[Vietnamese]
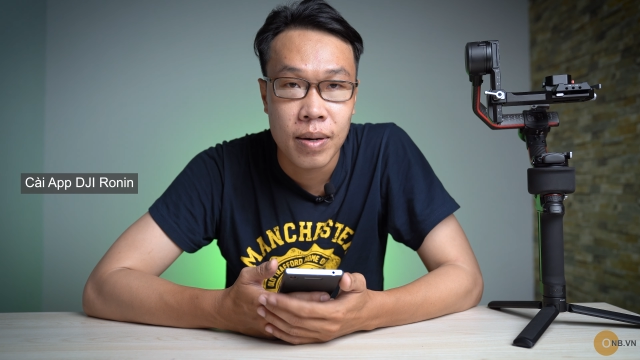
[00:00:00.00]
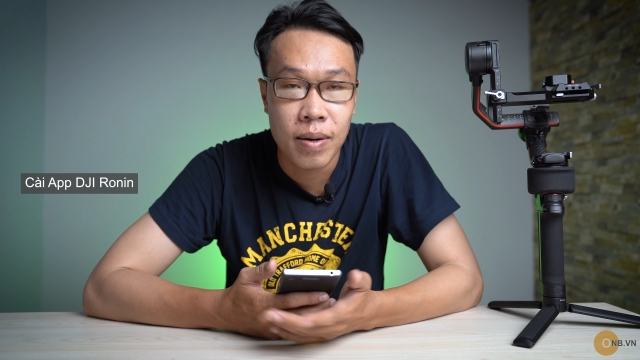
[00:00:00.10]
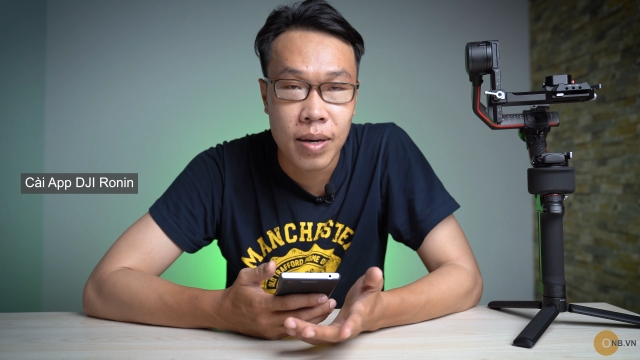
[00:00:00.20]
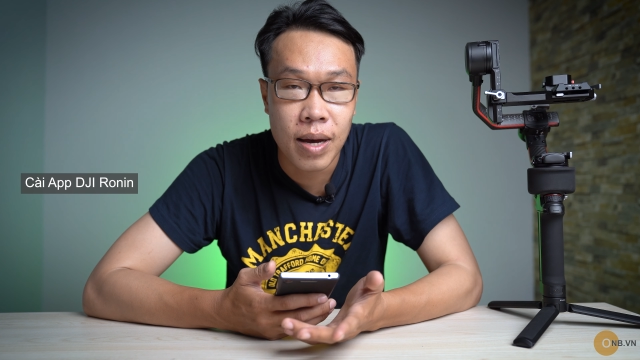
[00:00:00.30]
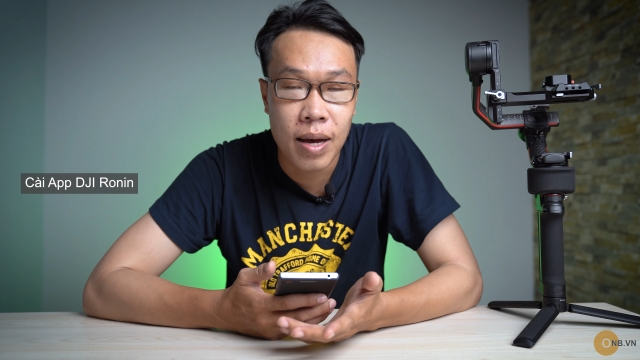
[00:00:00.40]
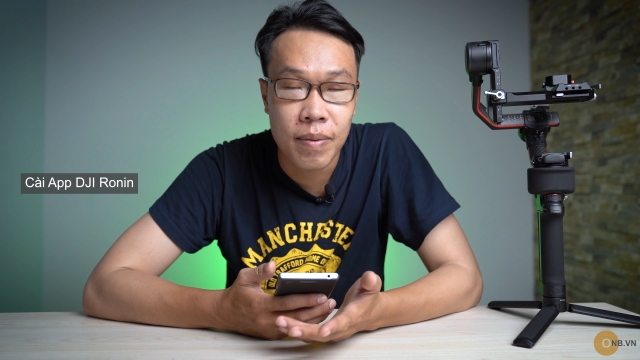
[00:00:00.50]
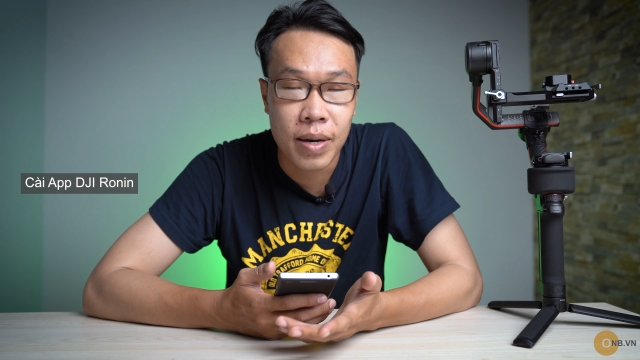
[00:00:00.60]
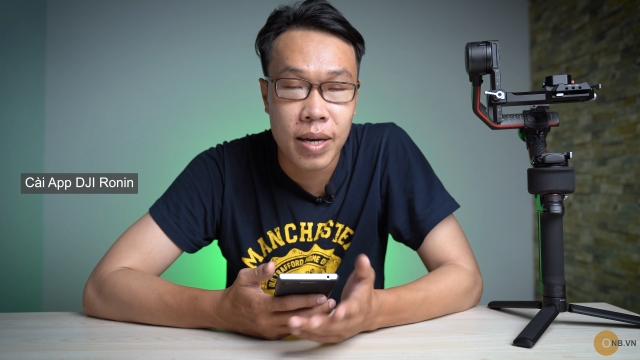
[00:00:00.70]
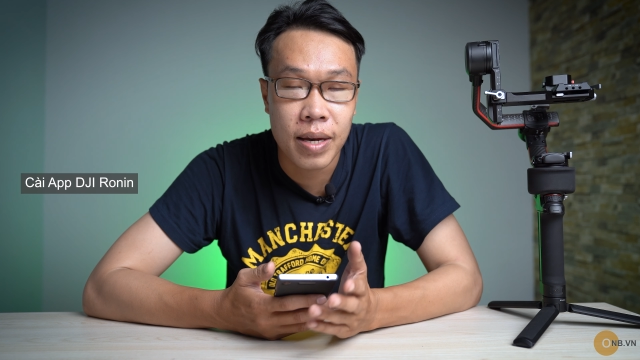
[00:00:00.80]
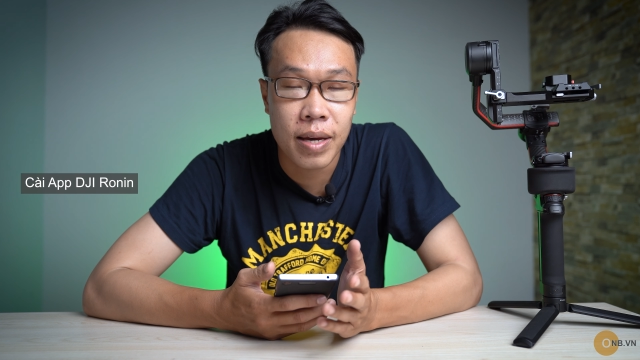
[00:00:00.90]
Ok,
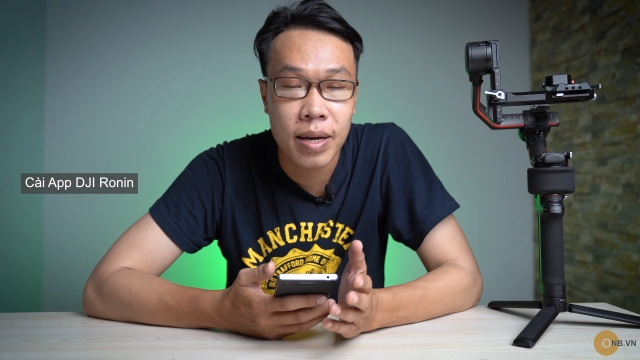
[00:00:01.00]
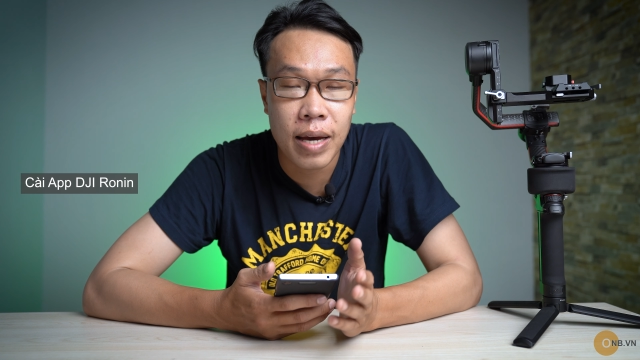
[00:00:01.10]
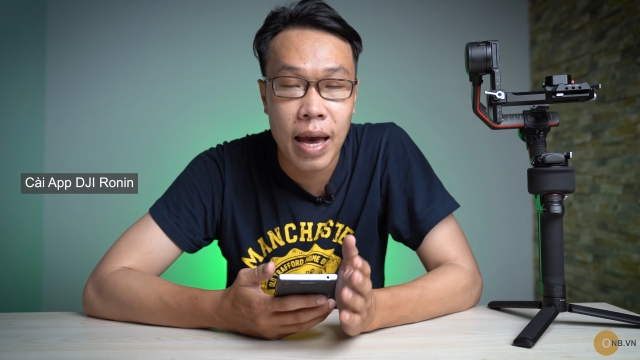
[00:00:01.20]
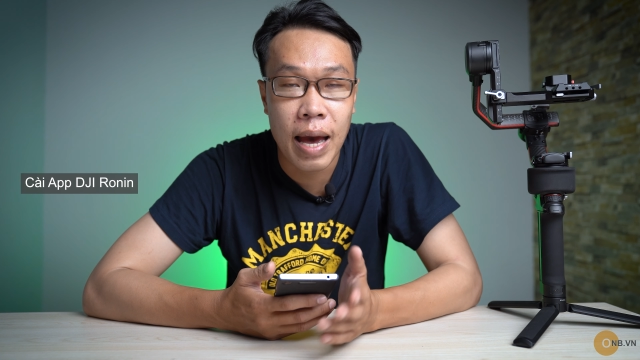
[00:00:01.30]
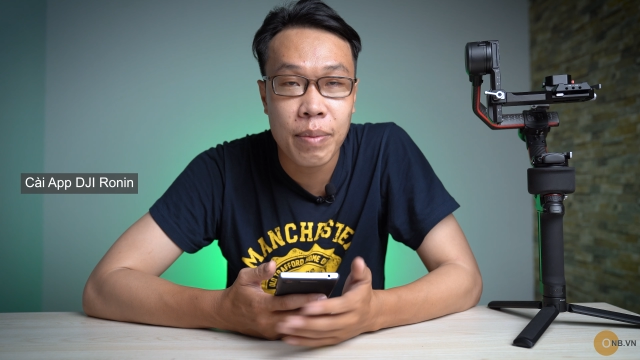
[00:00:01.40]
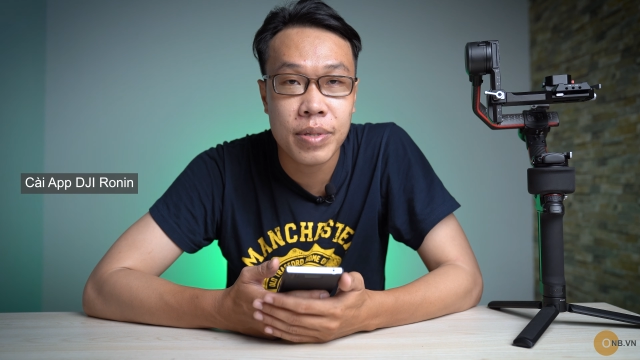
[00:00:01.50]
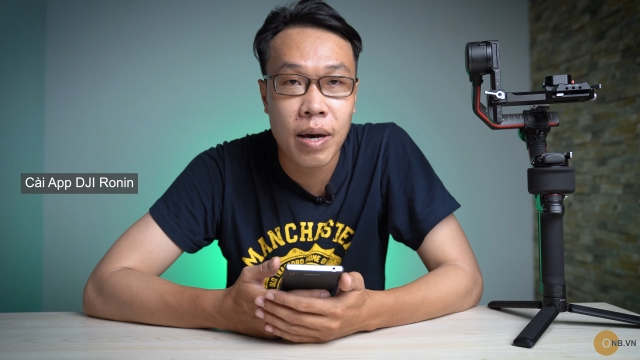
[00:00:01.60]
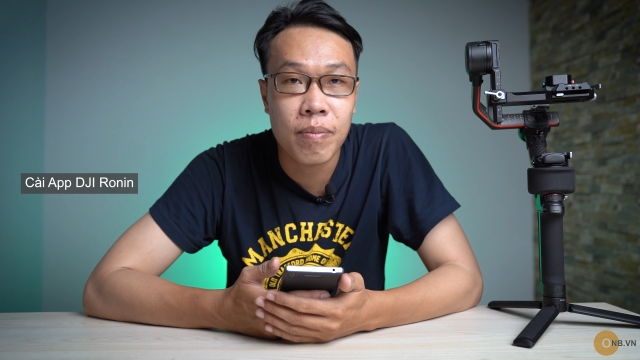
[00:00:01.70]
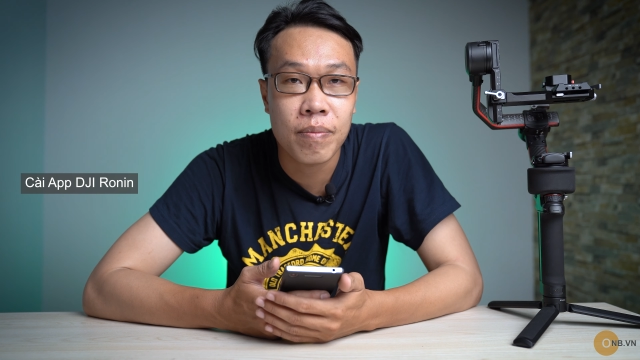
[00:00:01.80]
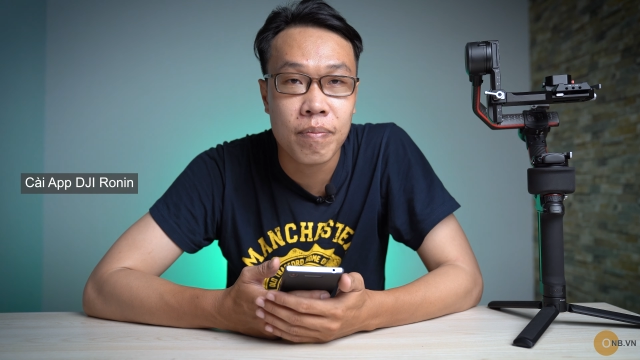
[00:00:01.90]
và khi cài app
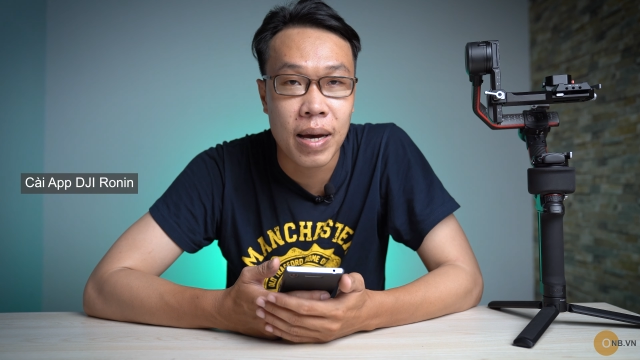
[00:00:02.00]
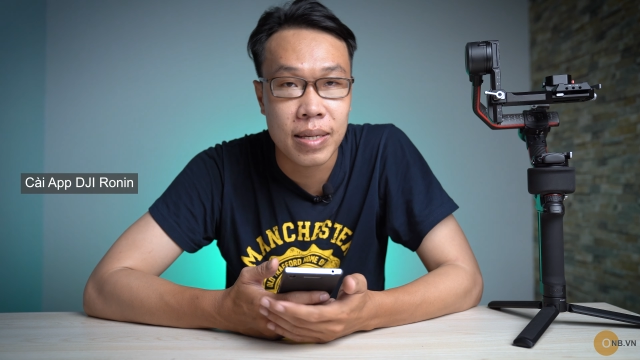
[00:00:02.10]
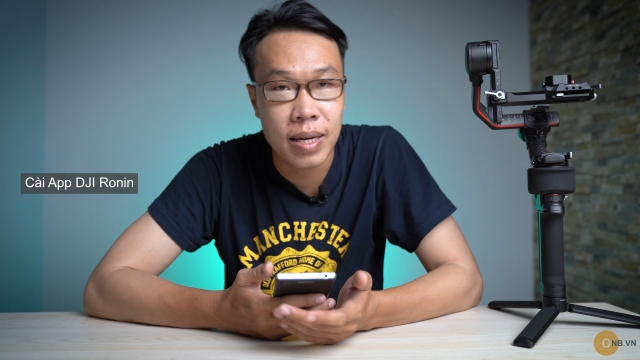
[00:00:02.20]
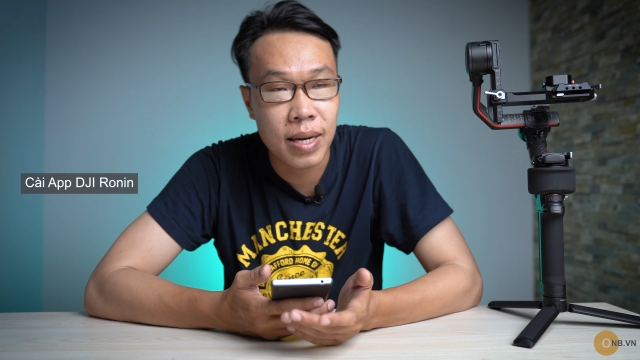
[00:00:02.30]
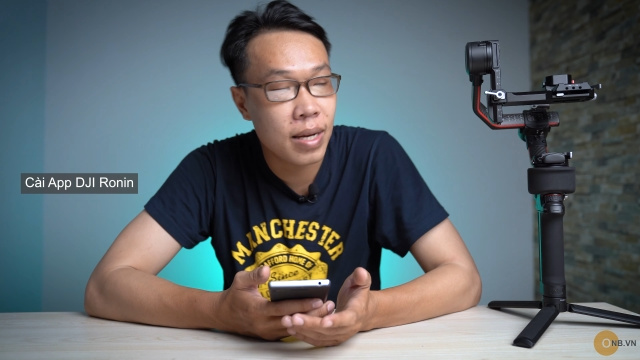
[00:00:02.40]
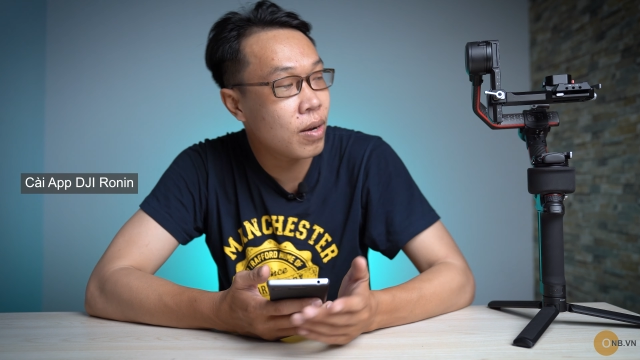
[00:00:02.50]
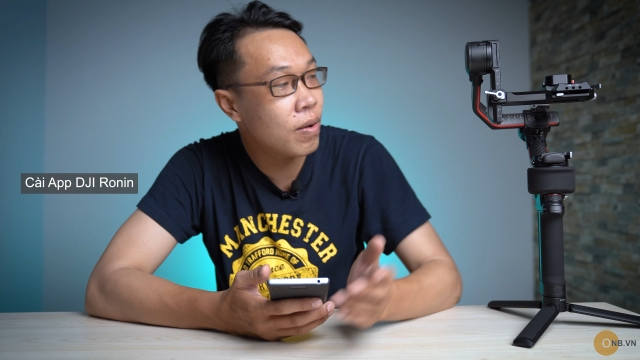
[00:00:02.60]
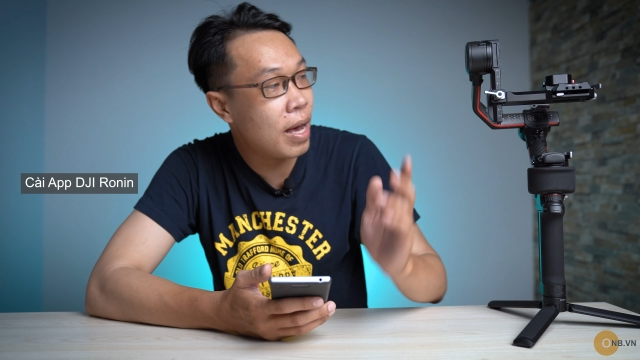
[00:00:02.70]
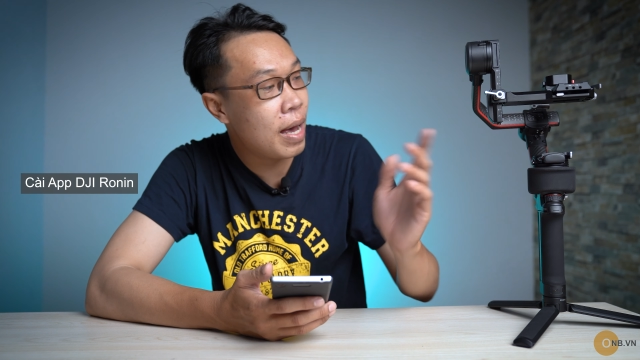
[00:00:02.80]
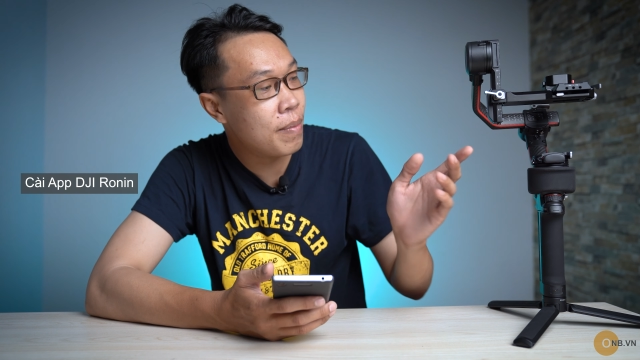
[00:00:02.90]
xong bạn sẽ kết
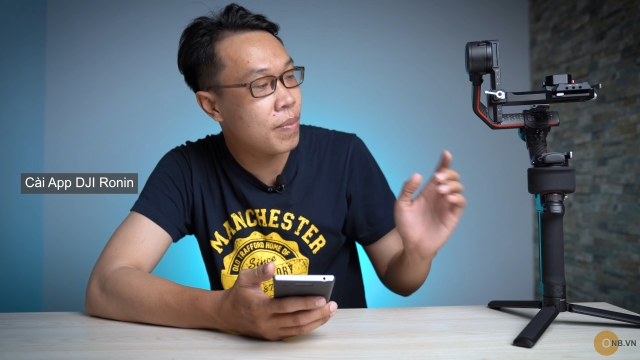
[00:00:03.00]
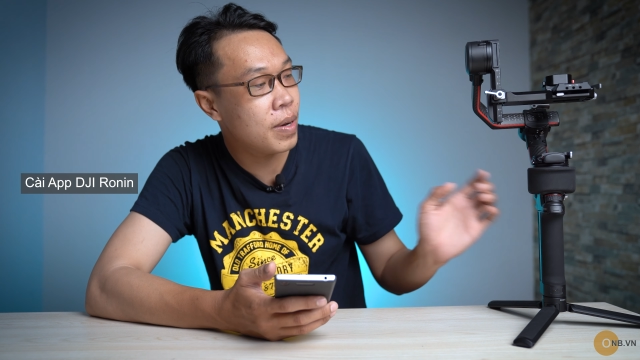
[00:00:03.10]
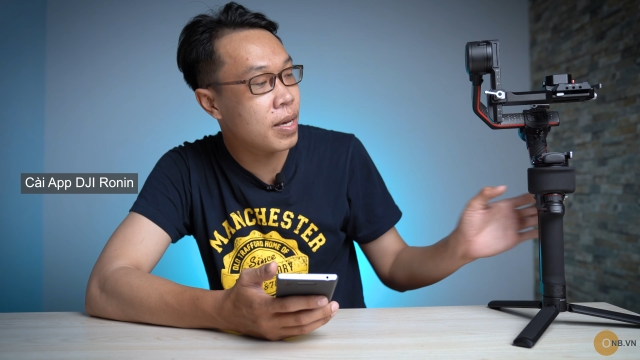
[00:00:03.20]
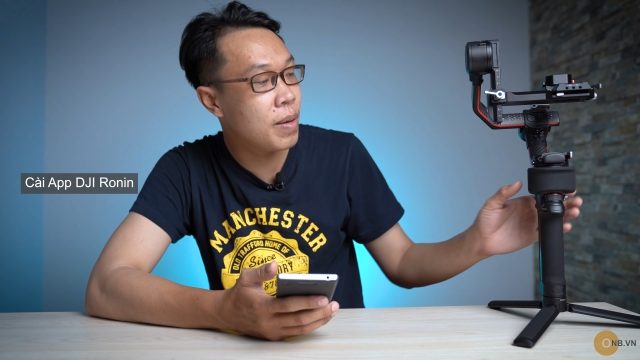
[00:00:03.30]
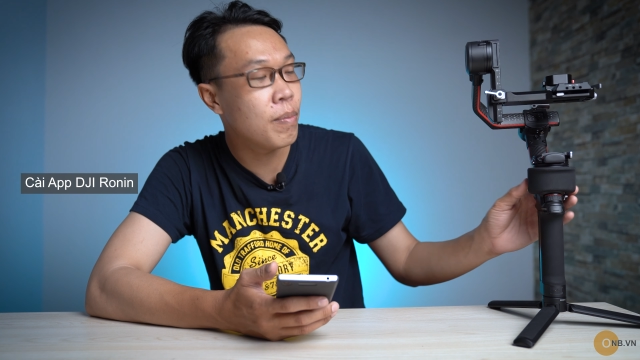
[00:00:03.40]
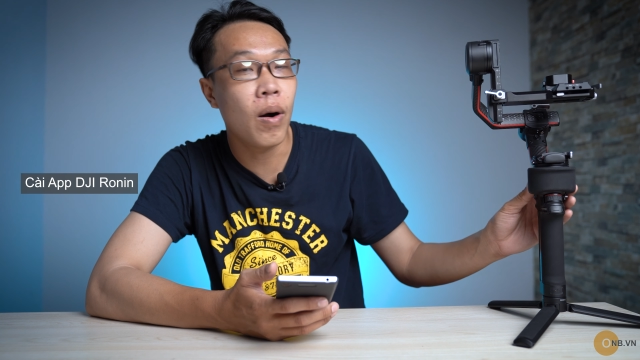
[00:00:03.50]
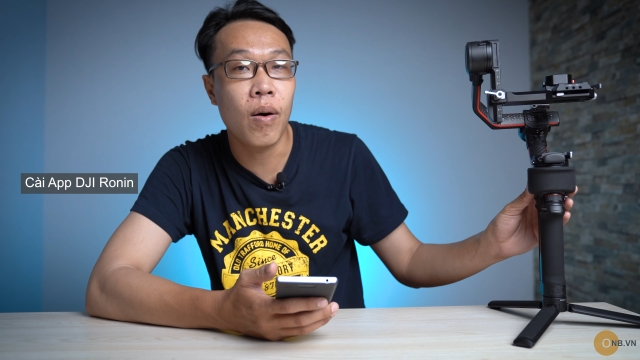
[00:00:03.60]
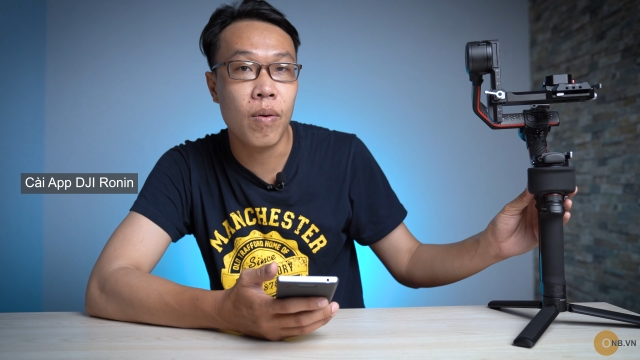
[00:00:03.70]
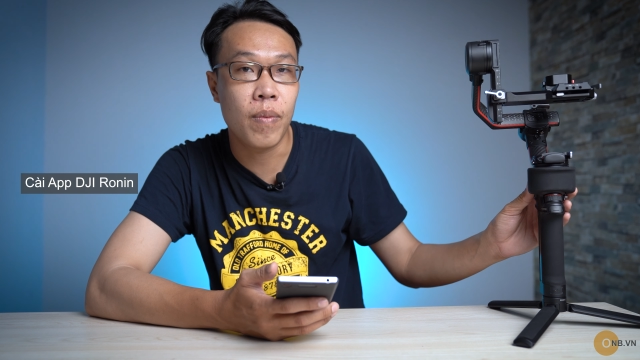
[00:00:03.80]
nối app với gimbal,